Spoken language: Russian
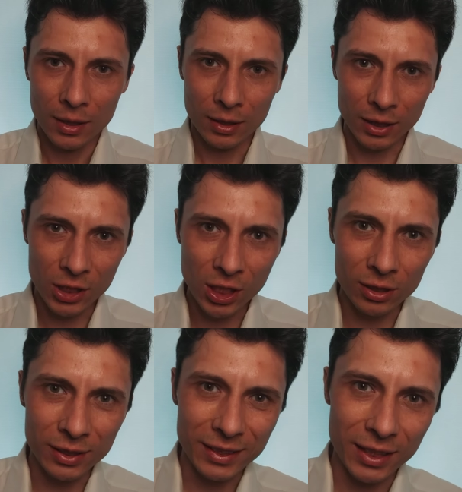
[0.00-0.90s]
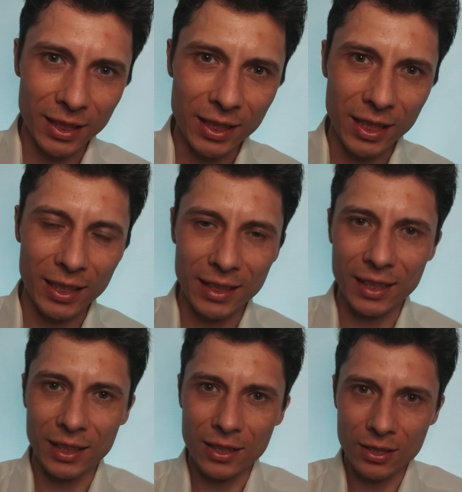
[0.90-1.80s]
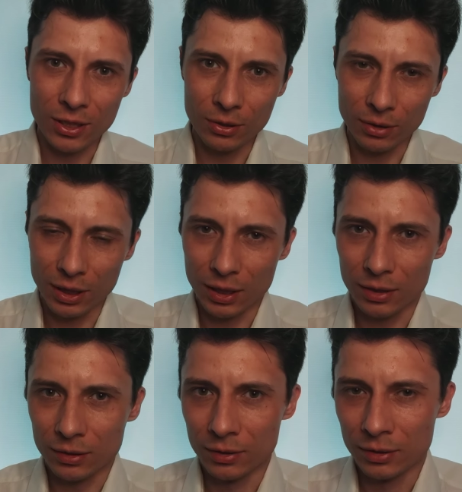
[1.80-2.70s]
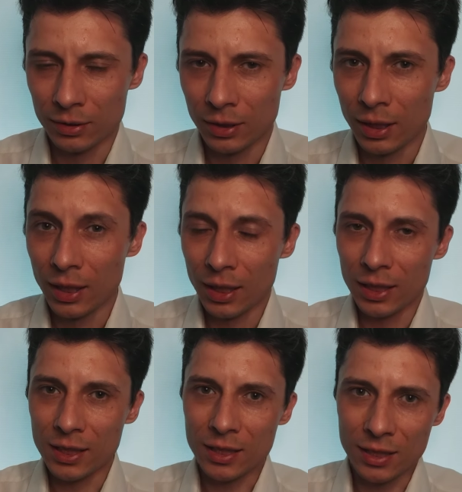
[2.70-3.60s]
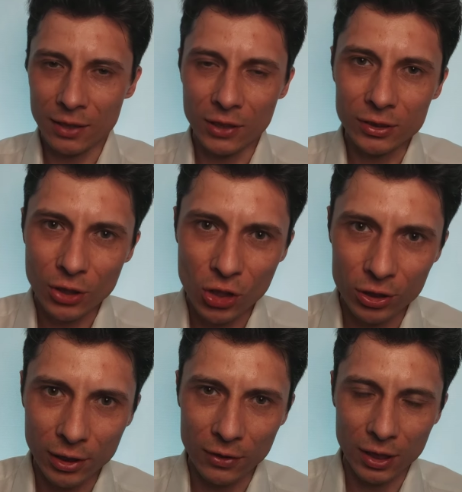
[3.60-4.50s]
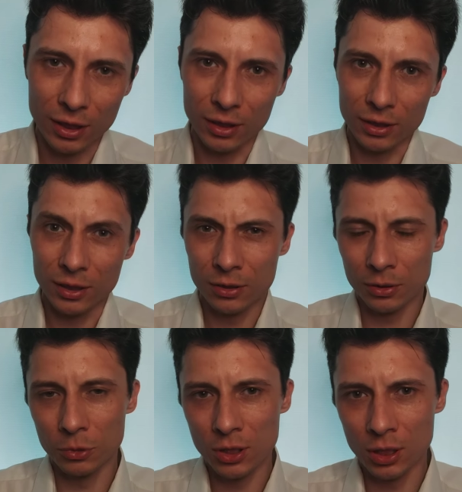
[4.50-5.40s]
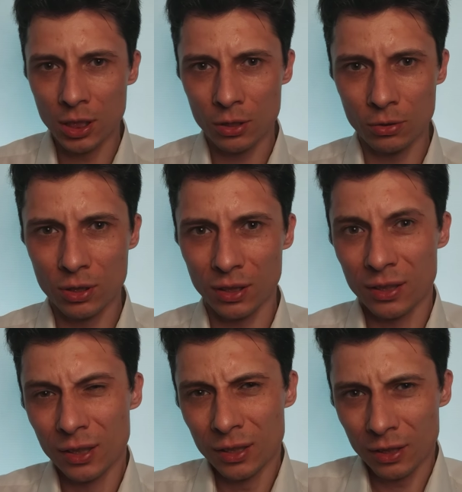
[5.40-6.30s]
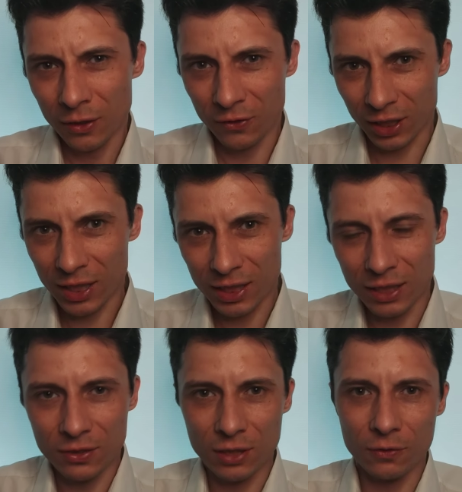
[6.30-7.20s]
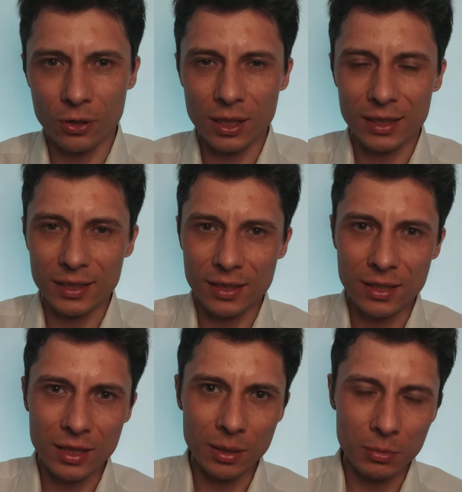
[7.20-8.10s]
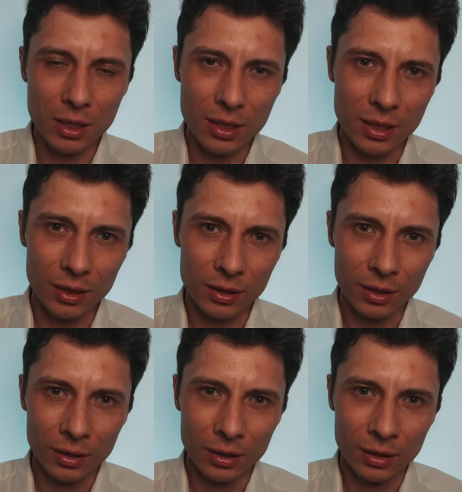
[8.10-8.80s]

Для начала наглядная история. Я знавал человека, которому сейчас уже, вероятнее всего, лет 70.